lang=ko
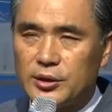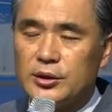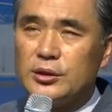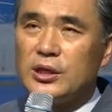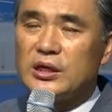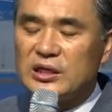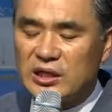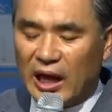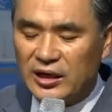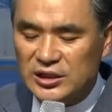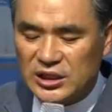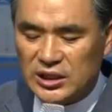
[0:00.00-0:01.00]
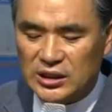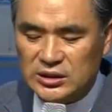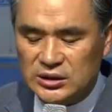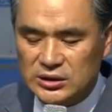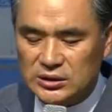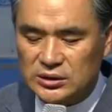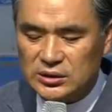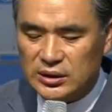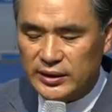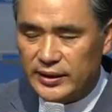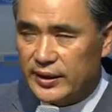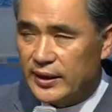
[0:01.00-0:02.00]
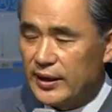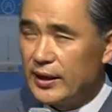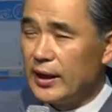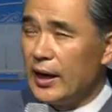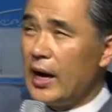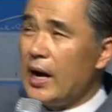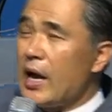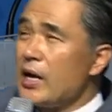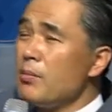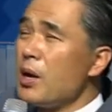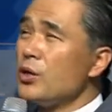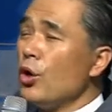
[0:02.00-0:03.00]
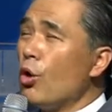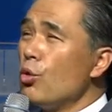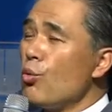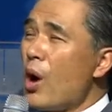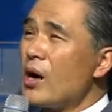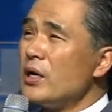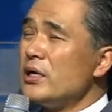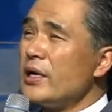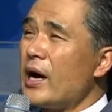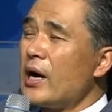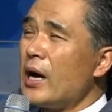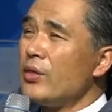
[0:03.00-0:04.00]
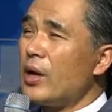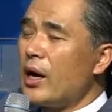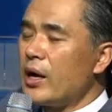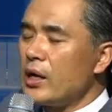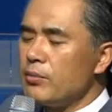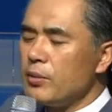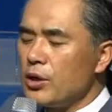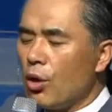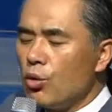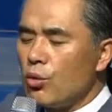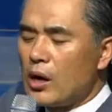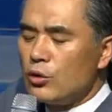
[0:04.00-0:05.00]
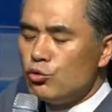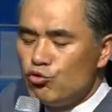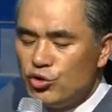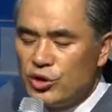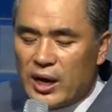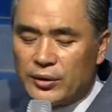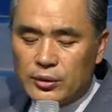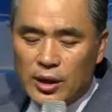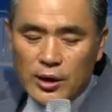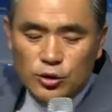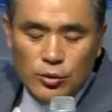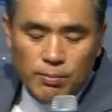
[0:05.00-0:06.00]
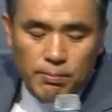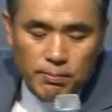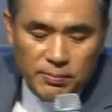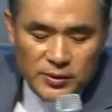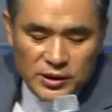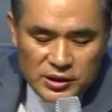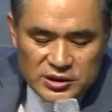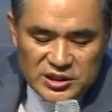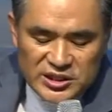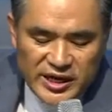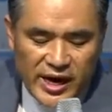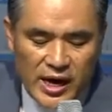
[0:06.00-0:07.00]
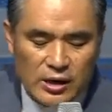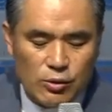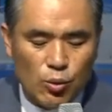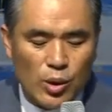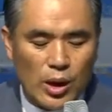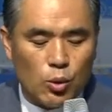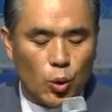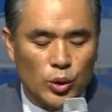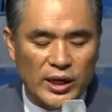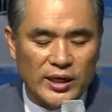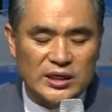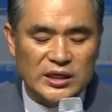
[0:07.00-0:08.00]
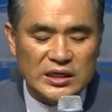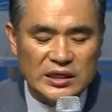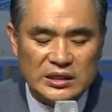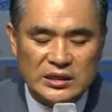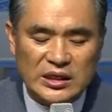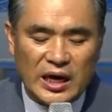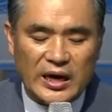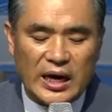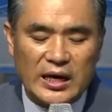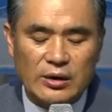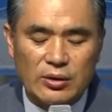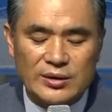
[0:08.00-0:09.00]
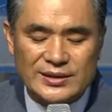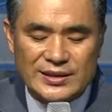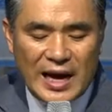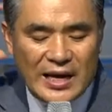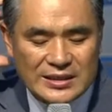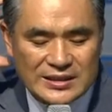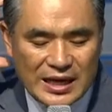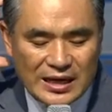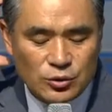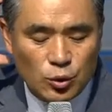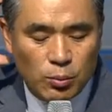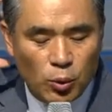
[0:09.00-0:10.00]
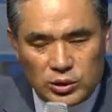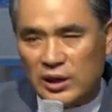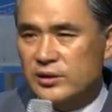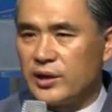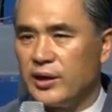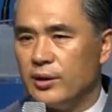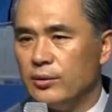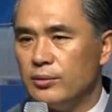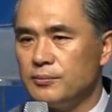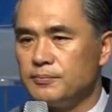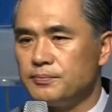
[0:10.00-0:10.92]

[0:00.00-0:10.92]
그런데 그 당시까지는 하나님의 영광을 향한 하나님의 영광을 위한 이 재앙과 고난이 있다라는 걸 상상도 못할 때예요.